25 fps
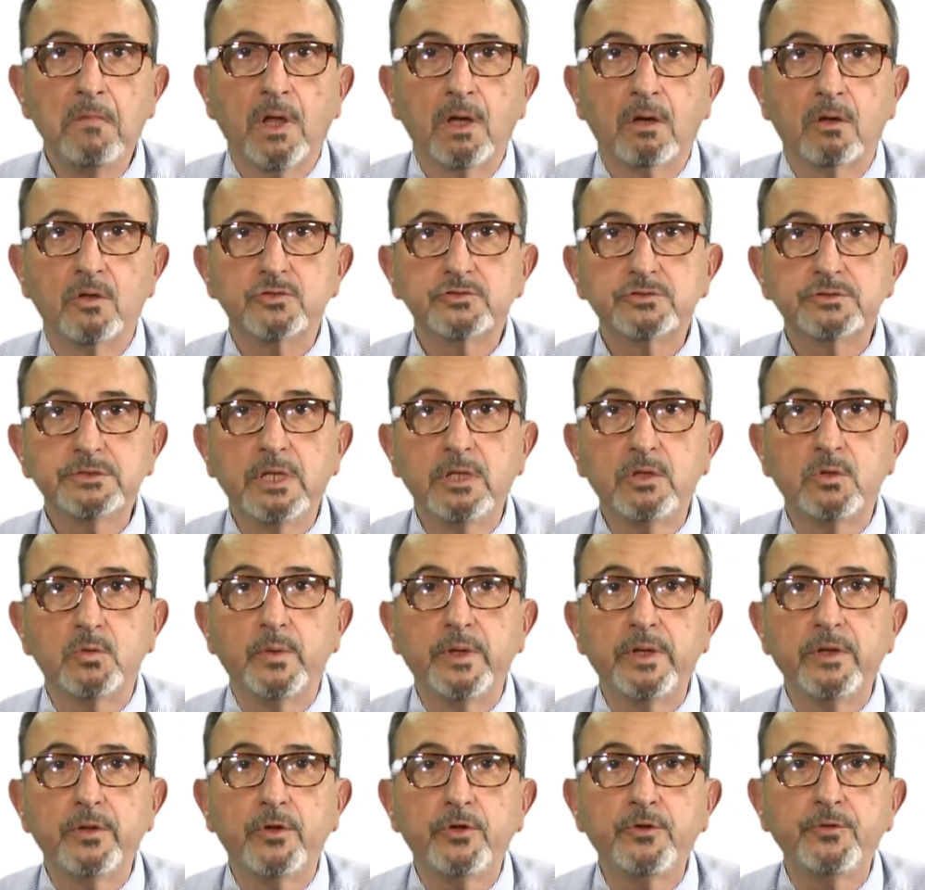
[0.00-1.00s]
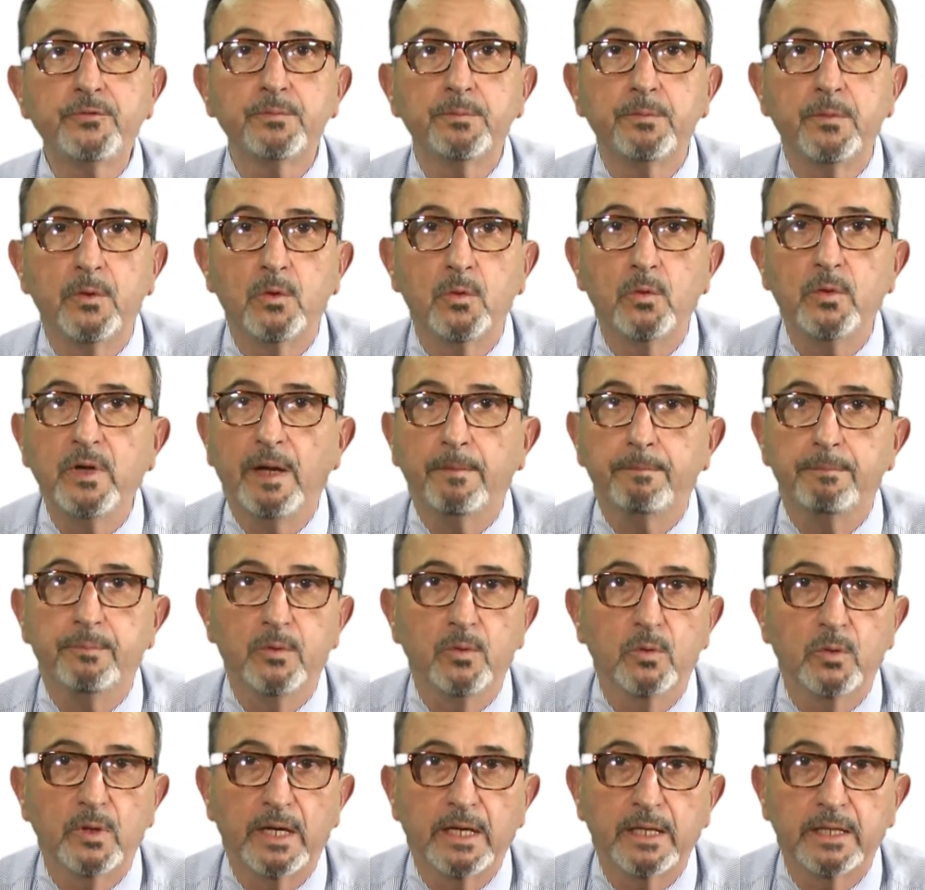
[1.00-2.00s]
constituidos por una
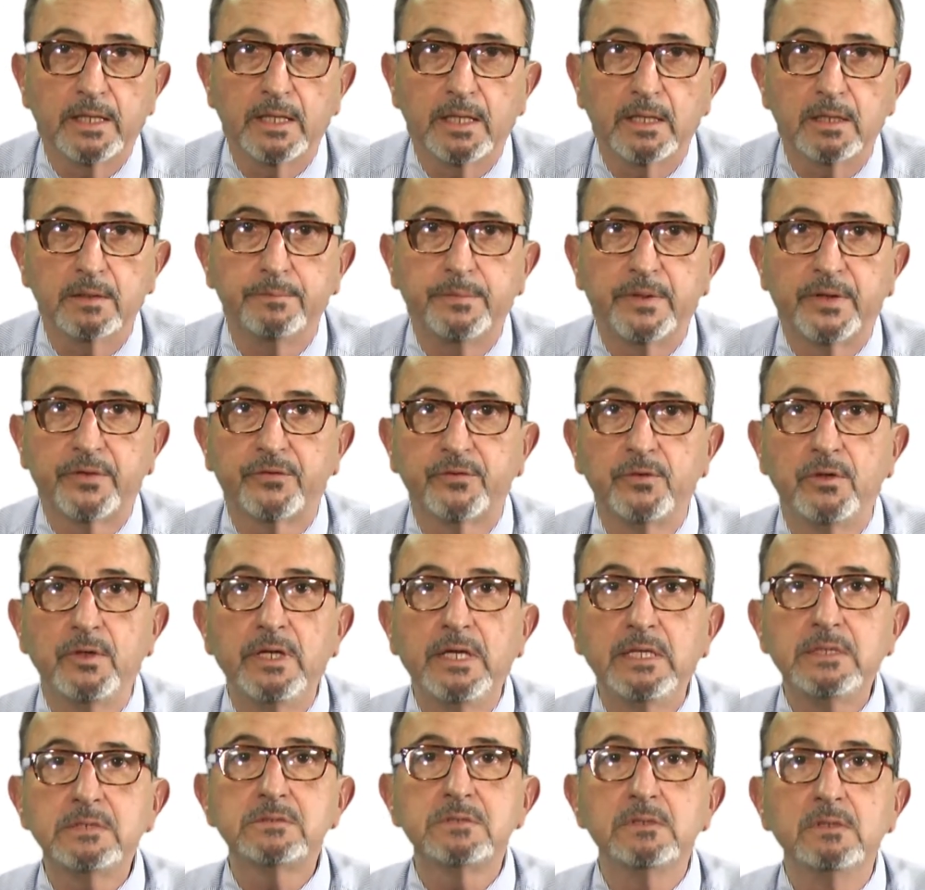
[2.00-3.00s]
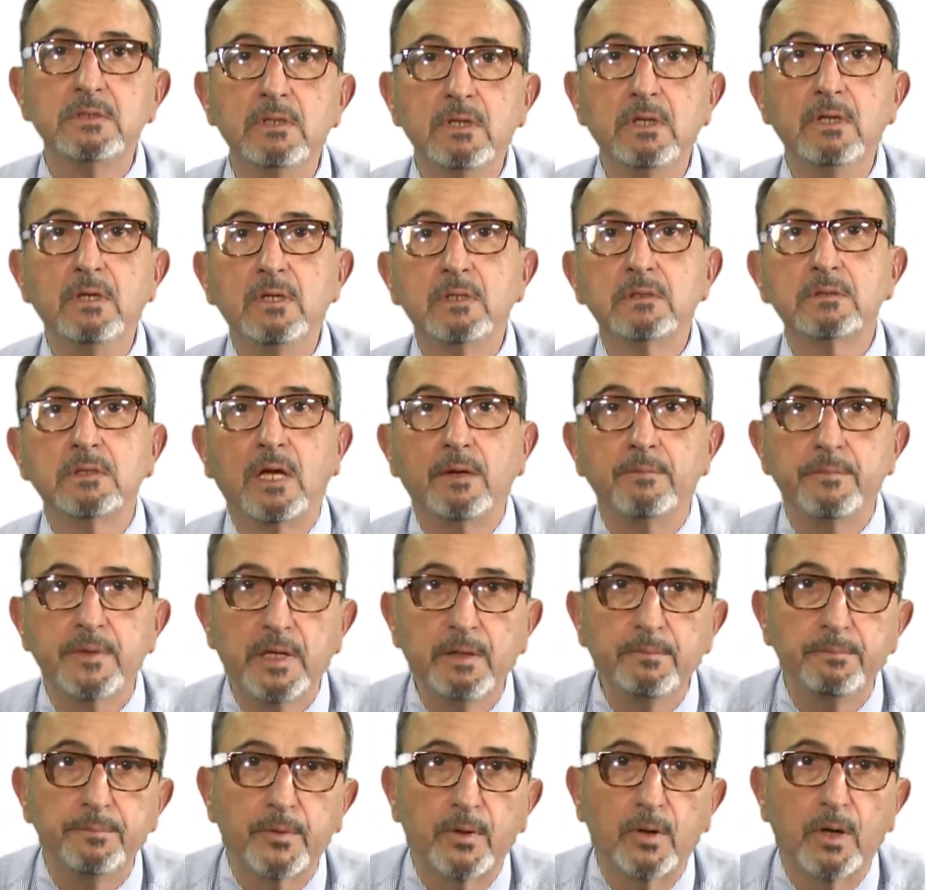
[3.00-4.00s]
pluralidad de personas,
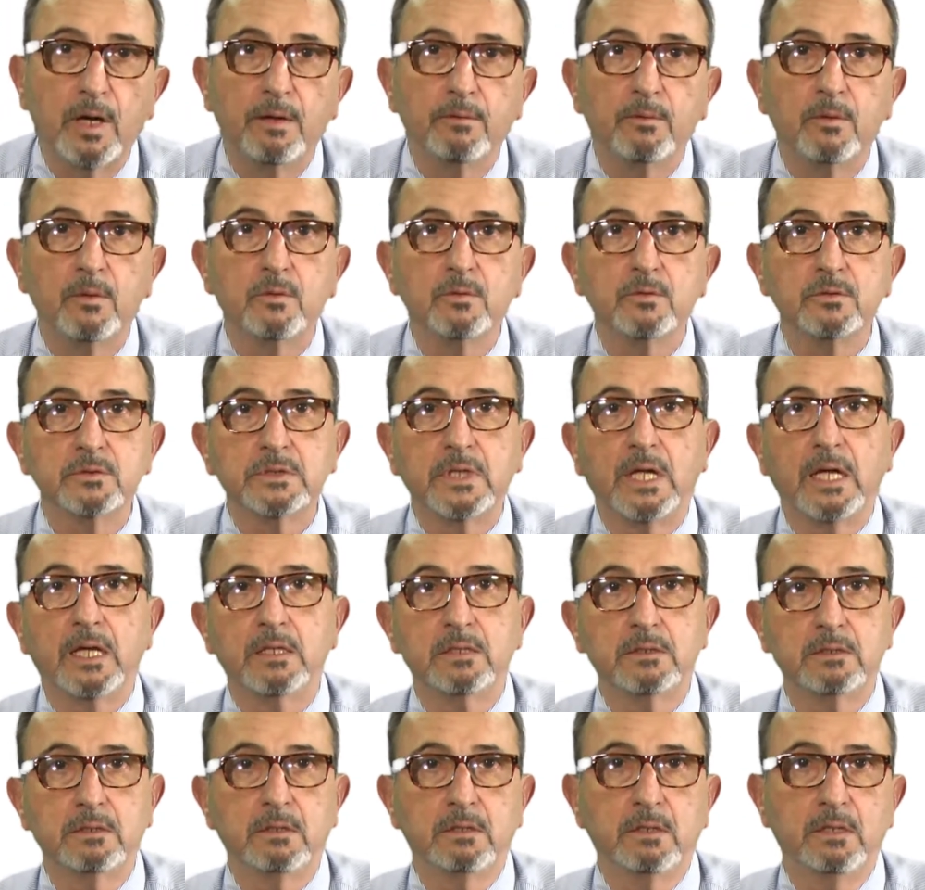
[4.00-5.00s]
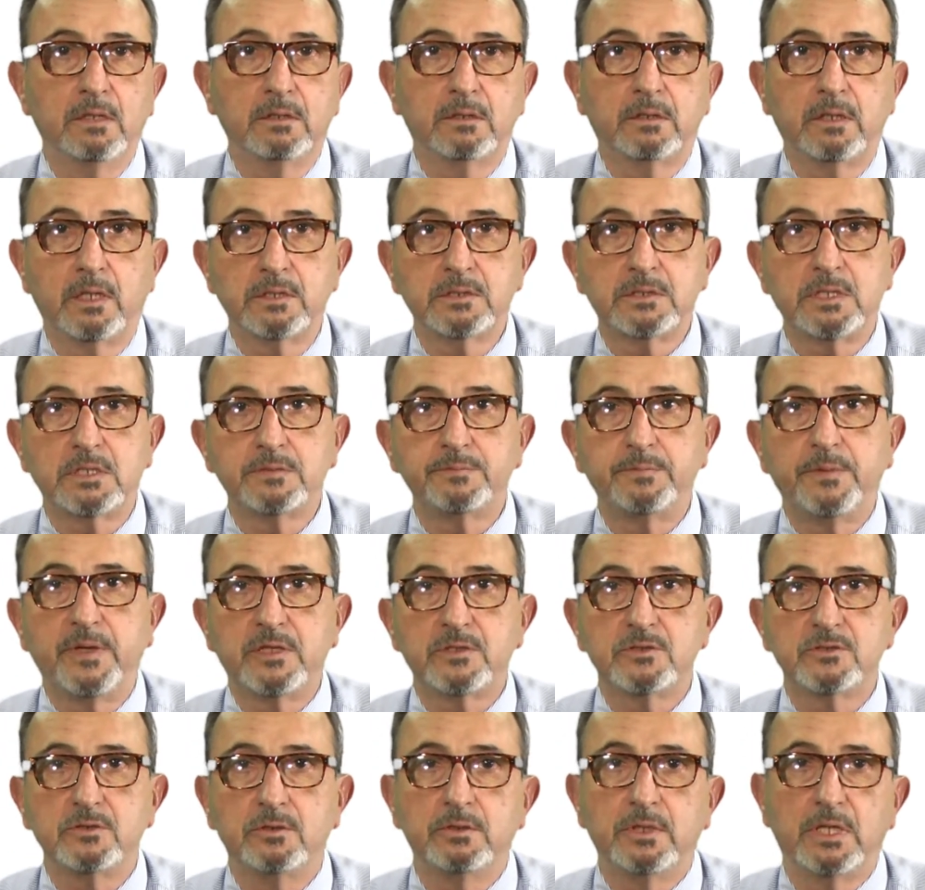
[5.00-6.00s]
también por la voluntad entre esas
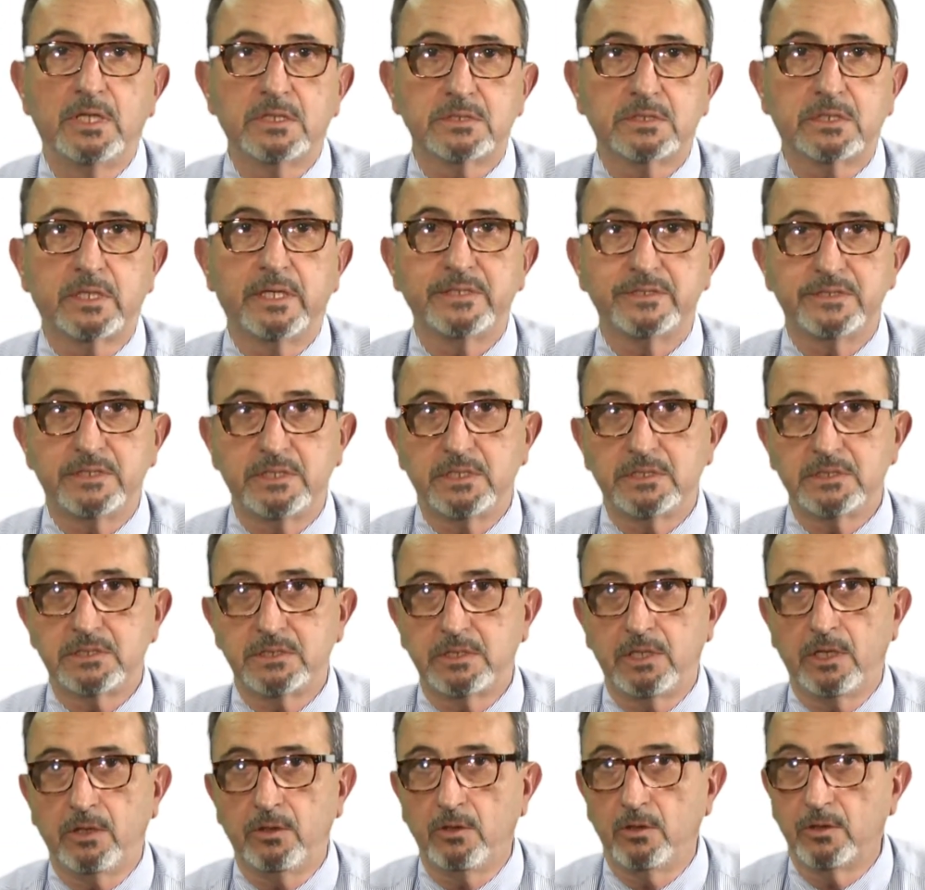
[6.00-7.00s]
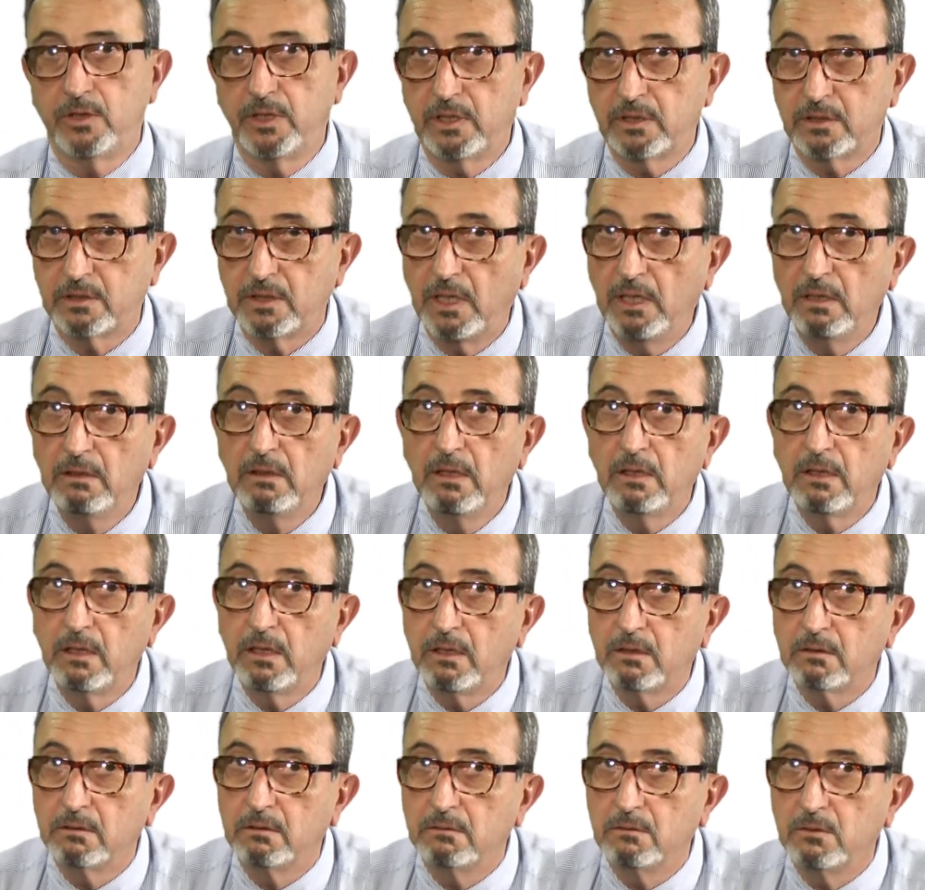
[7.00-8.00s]
personas que se exterioriza
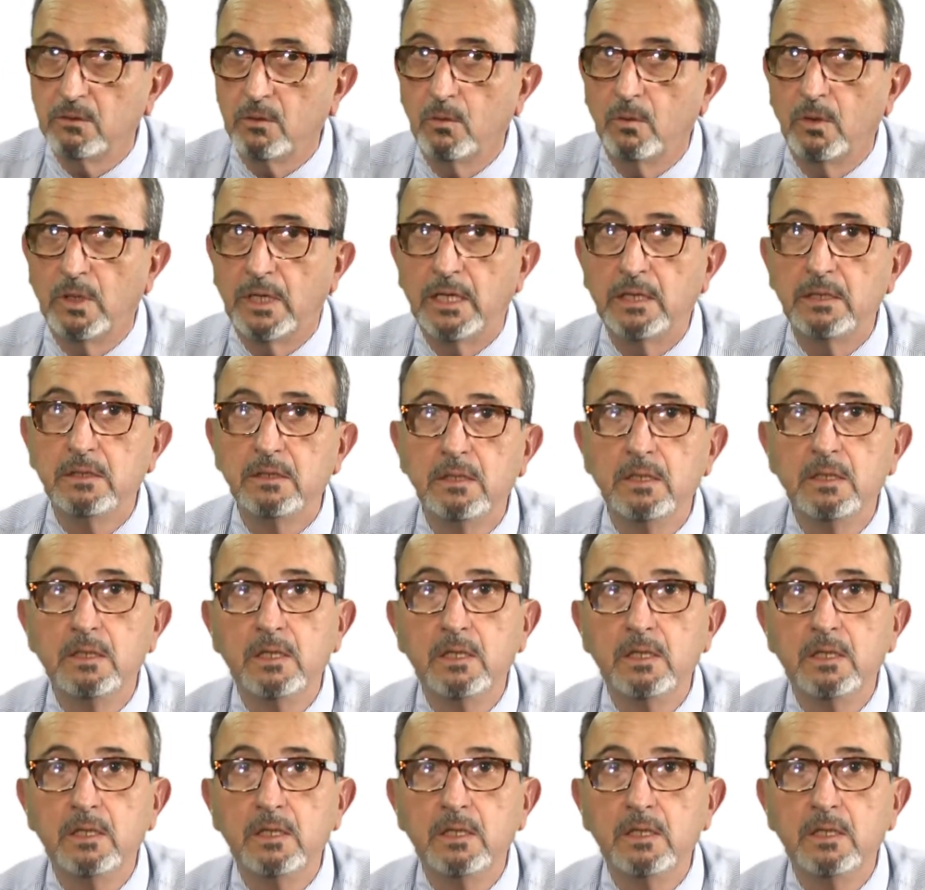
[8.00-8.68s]
y conjuga,